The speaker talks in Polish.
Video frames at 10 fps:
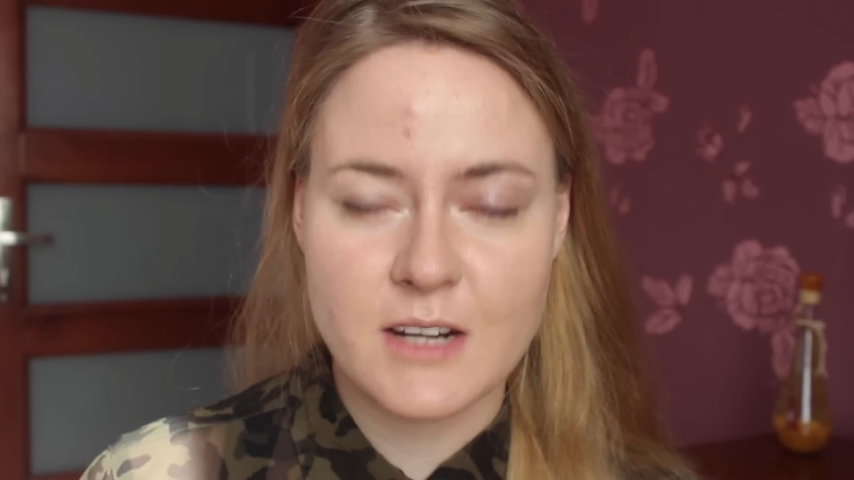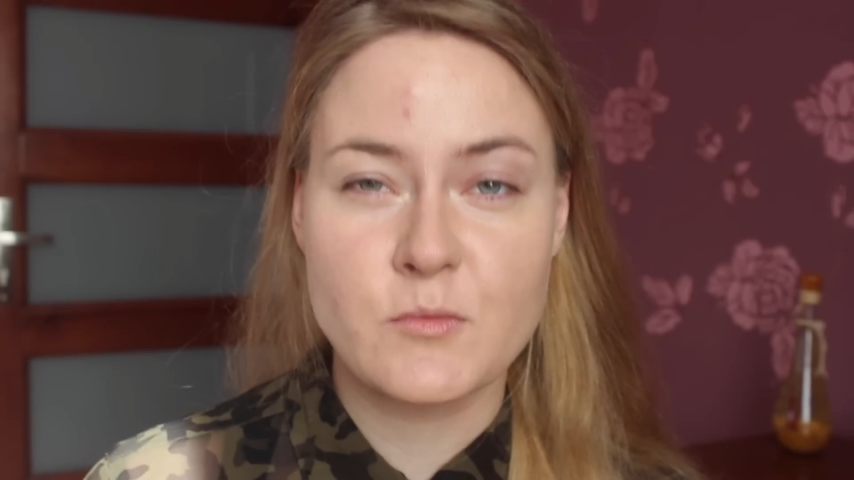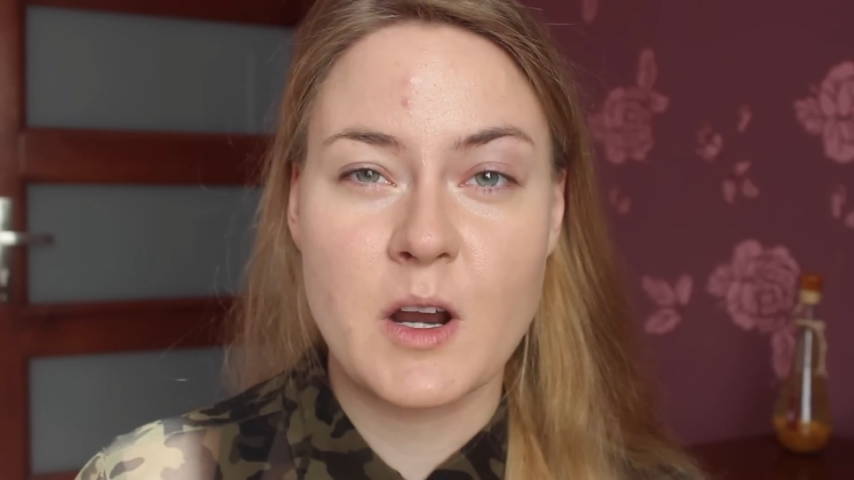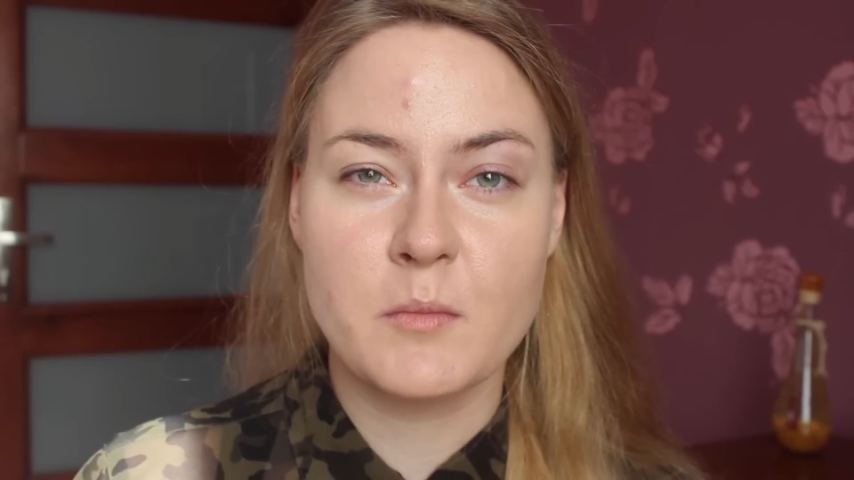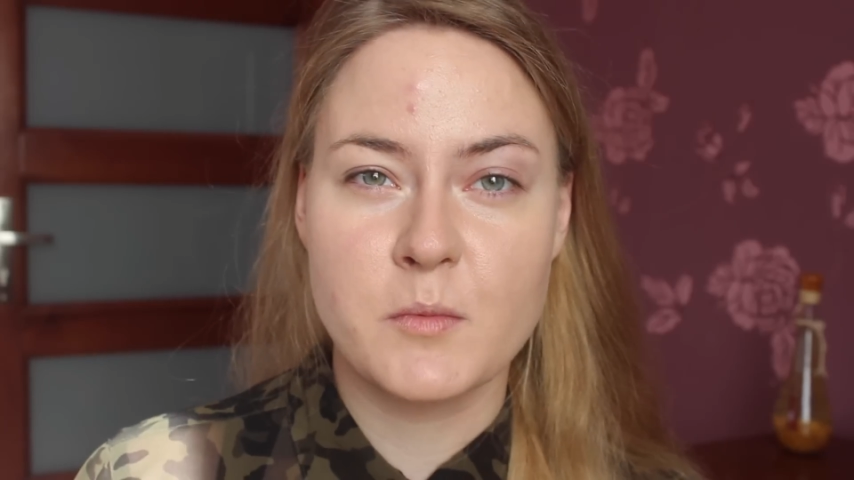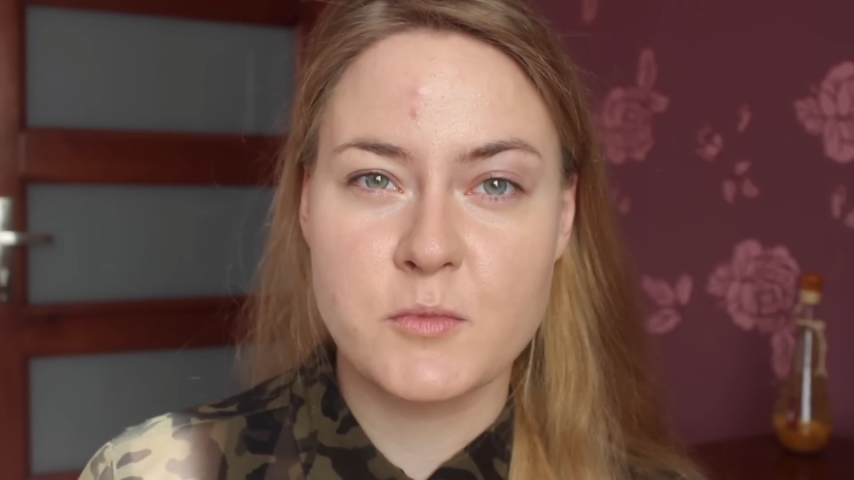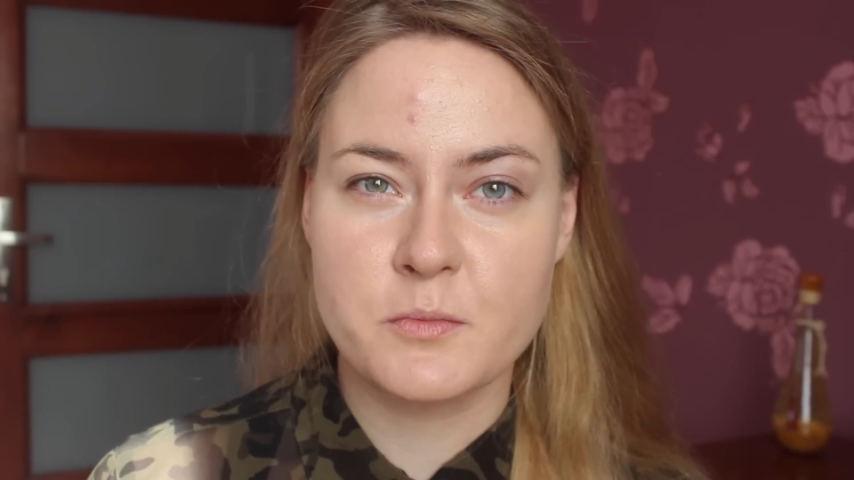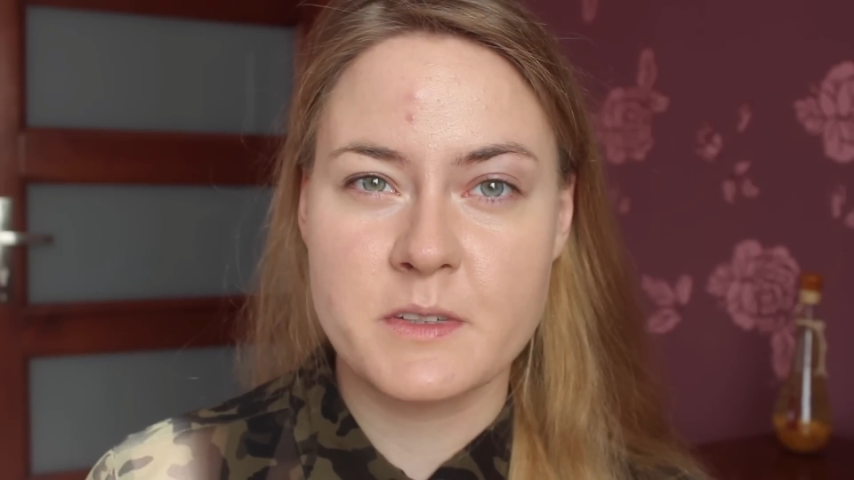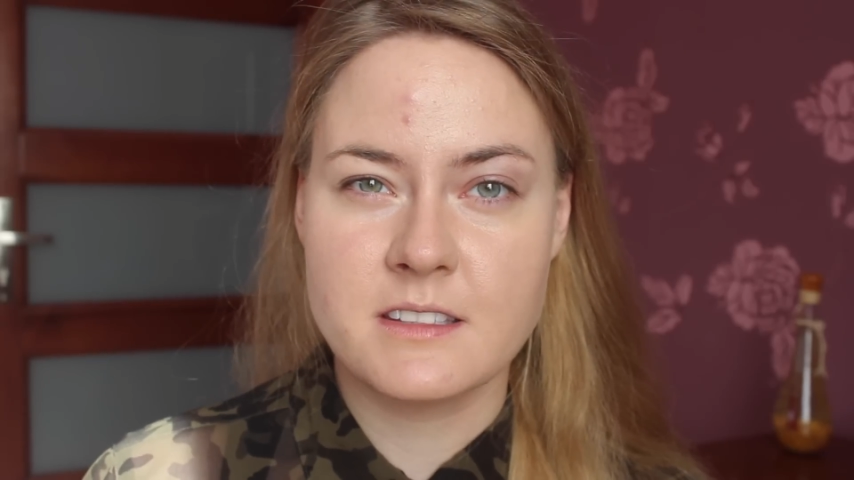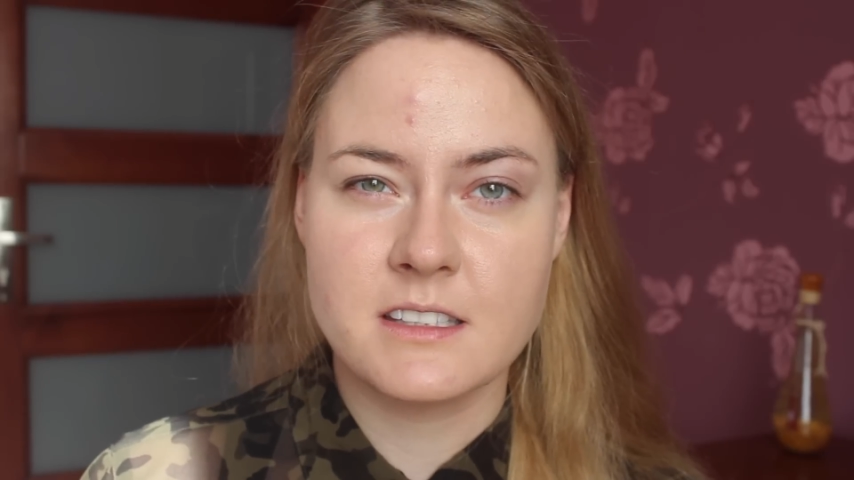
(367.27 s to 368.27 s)
kremu albo
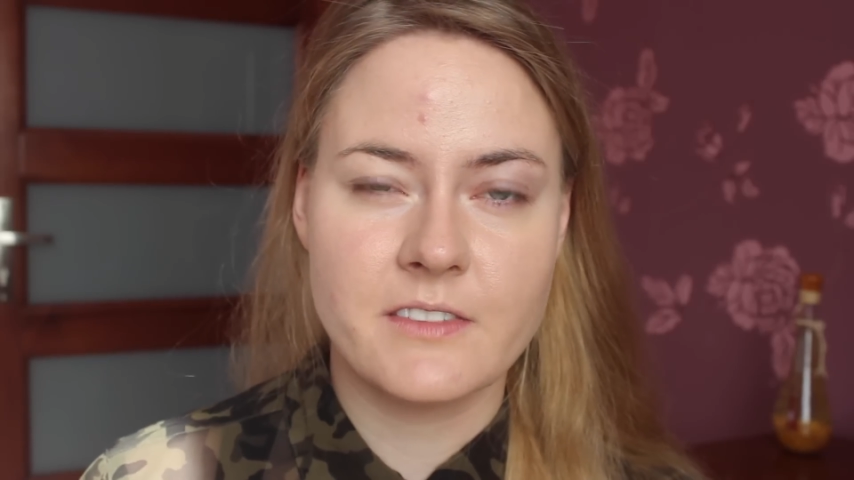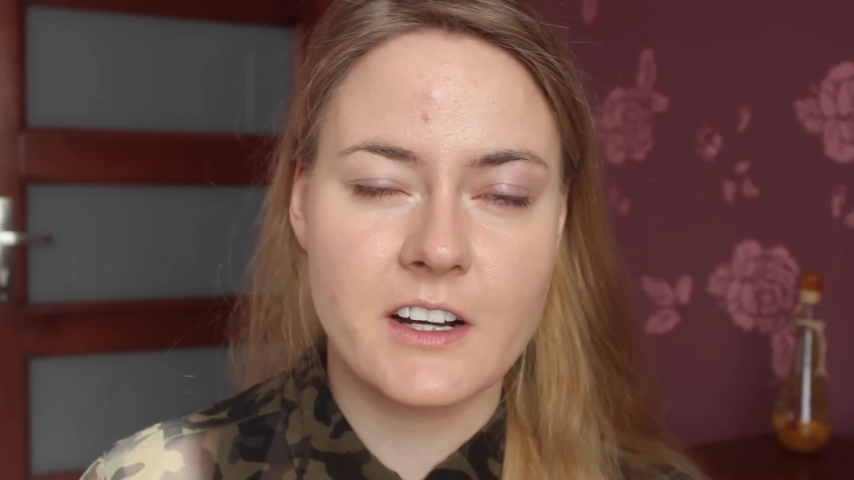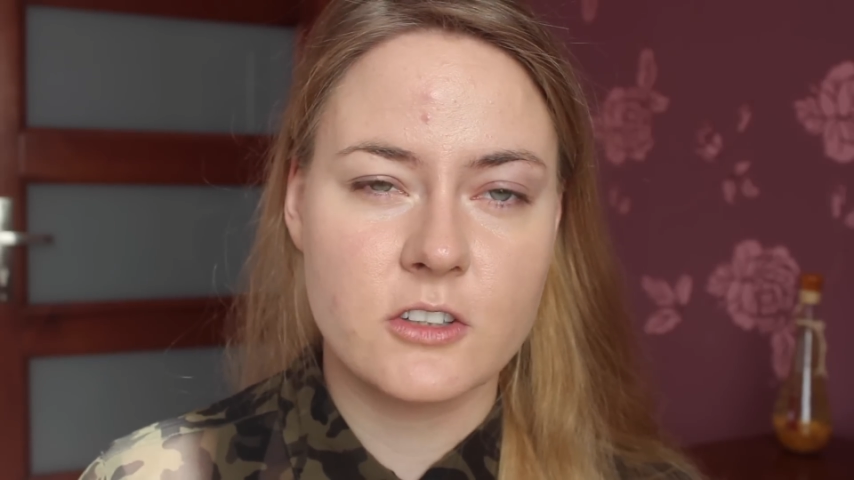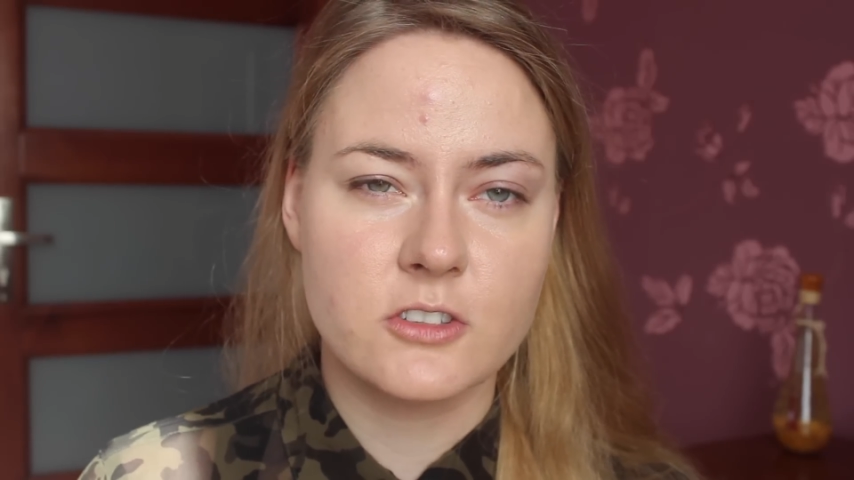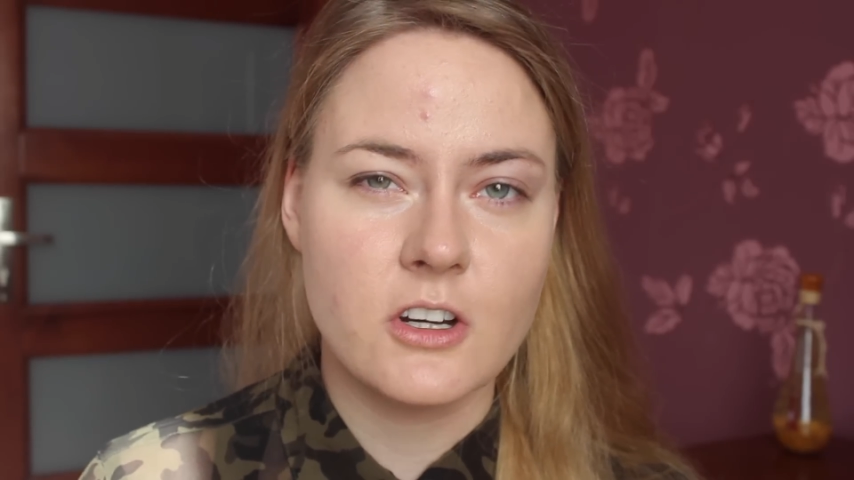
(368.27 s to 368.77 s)
próbki Sylweko,